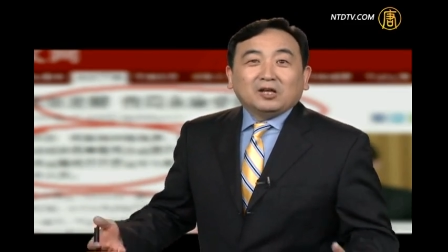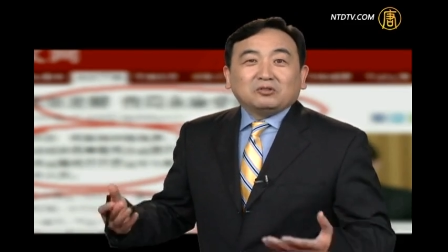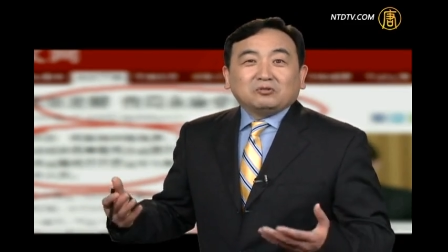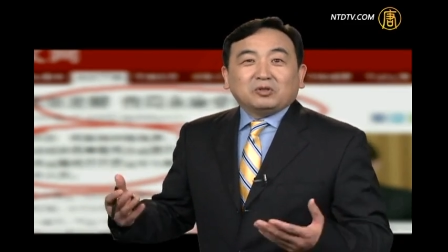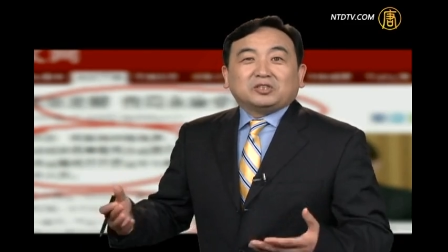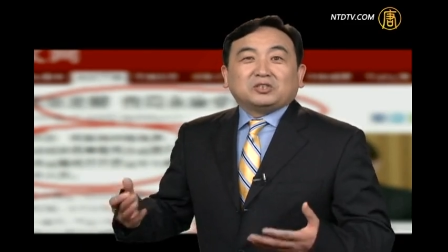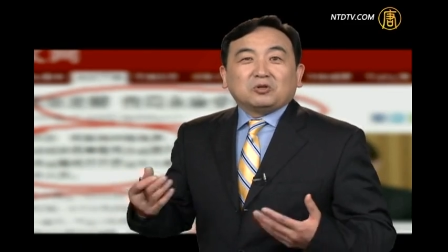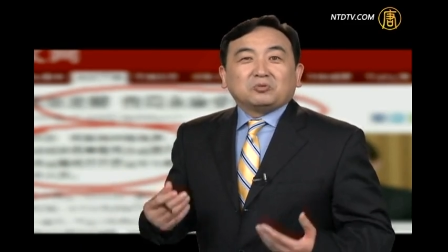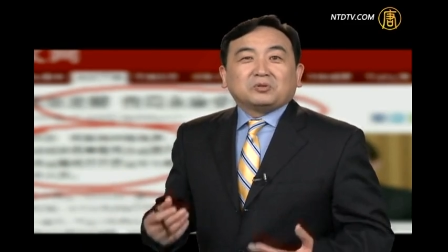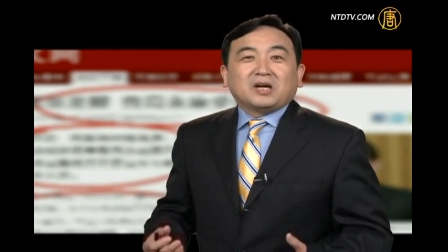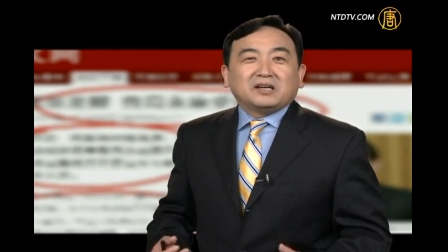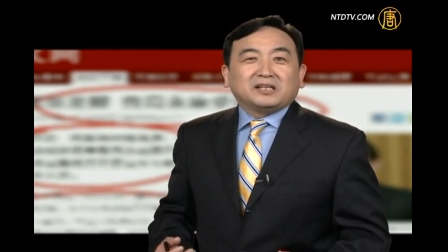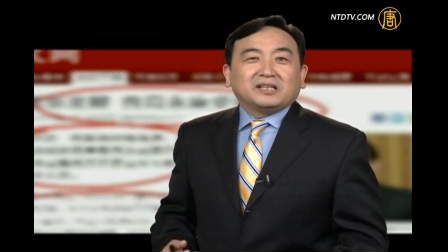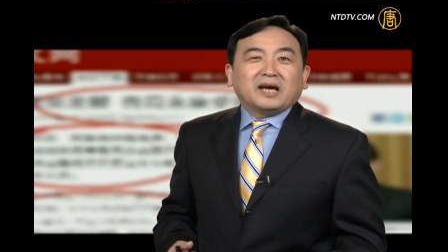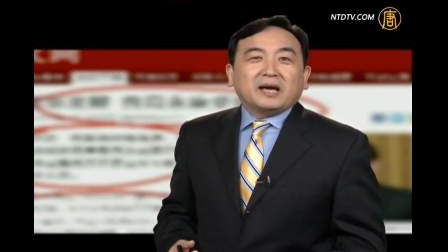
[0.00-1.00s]
对周永
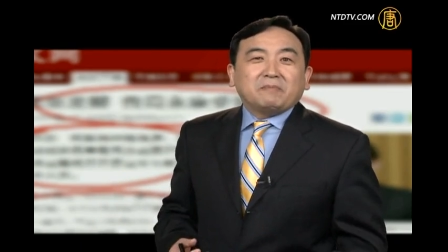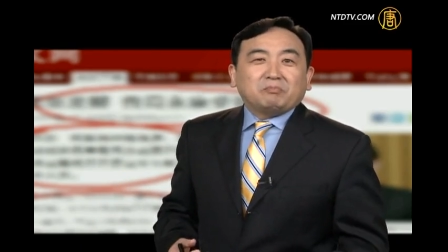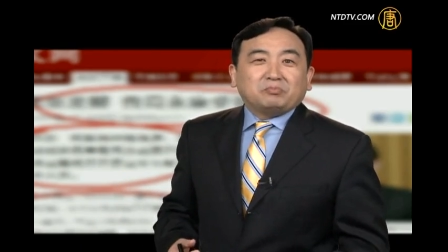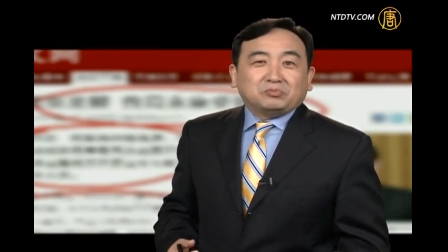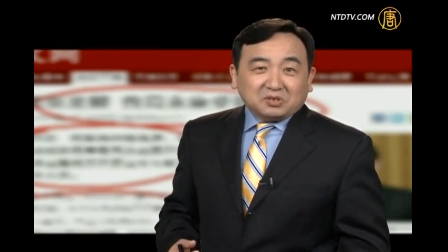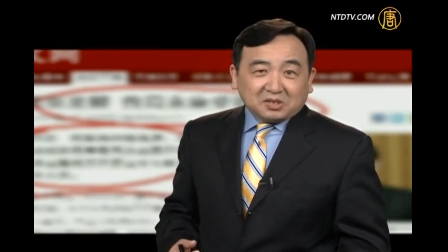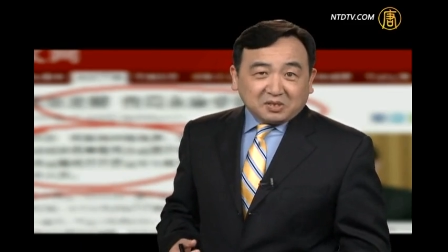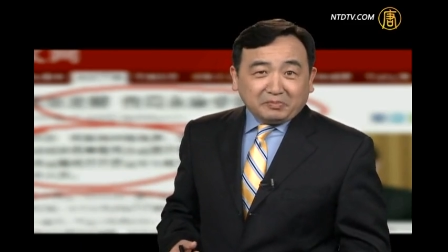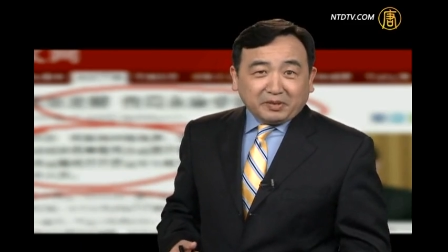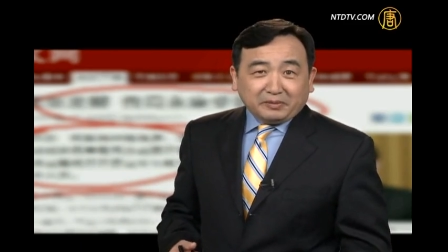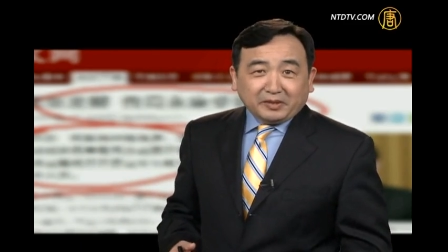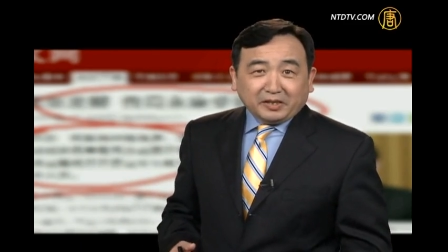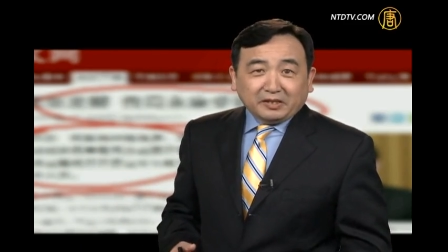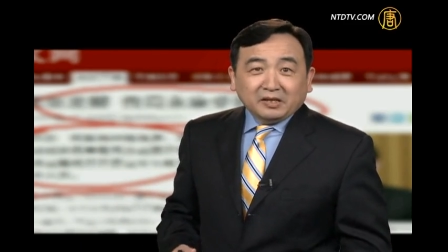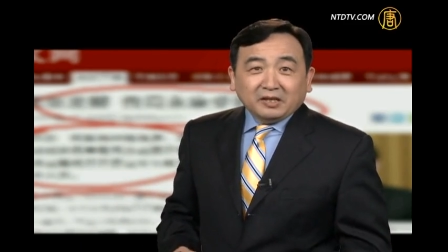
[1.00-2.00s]
康应该不是秘
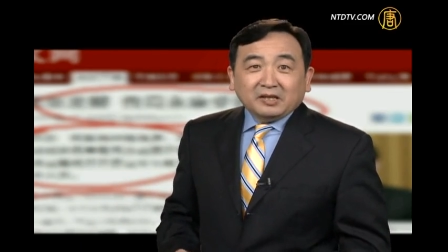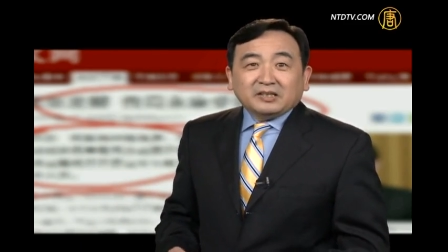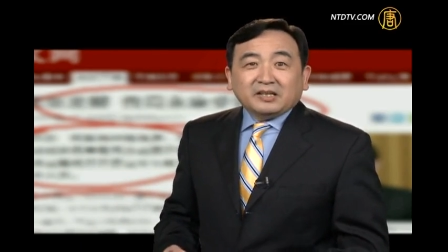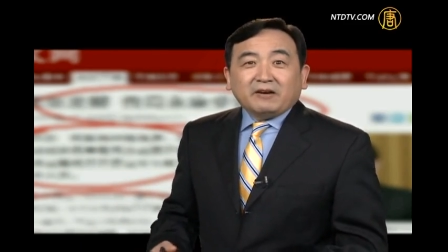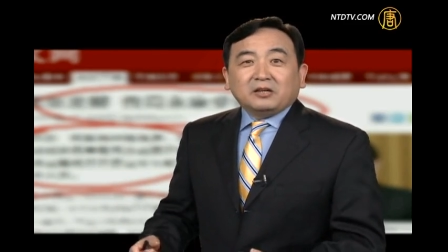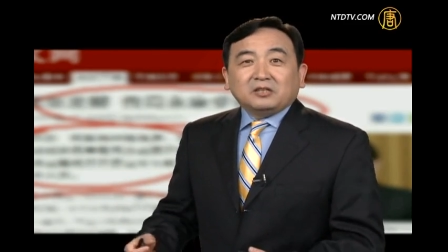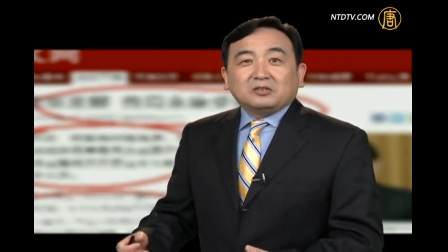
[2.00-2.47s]
密。那